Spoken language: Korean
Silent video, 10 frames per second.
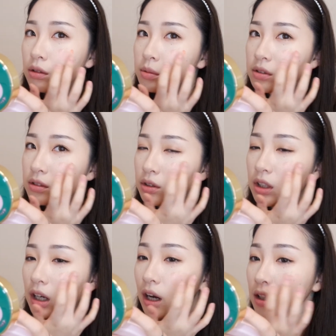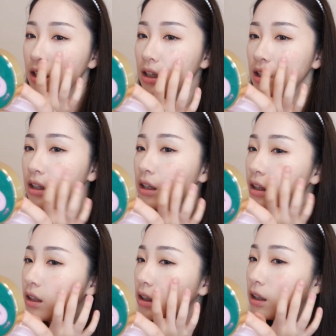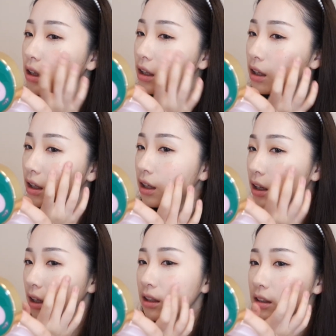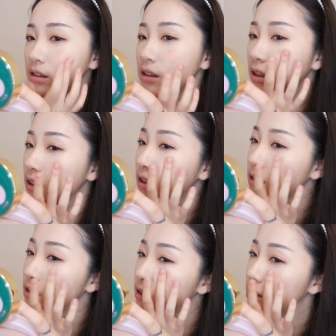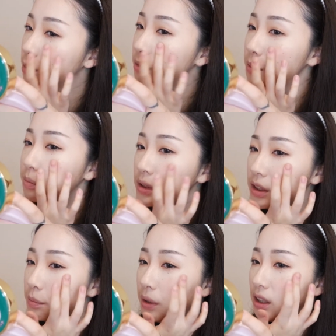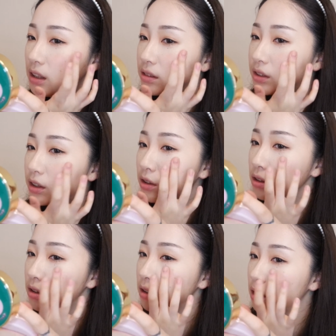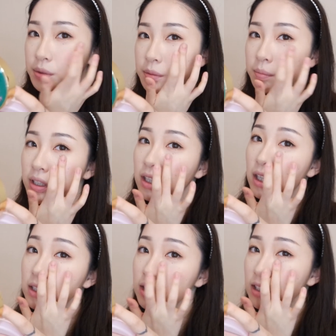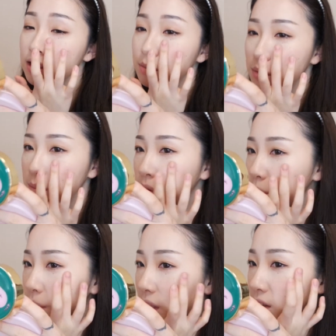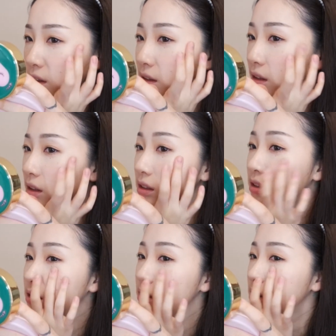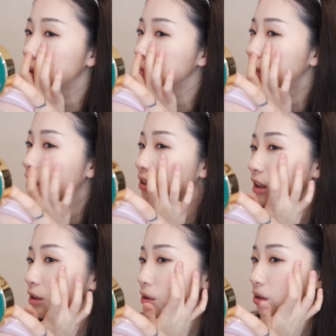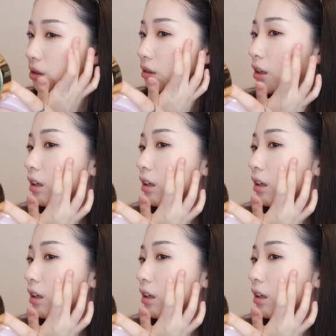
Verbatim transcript: 여러분 이거 향이 옛날에 그 미피펜 아세요? 미피펜 향기 나는 미피펜? 그 냄새가 나요.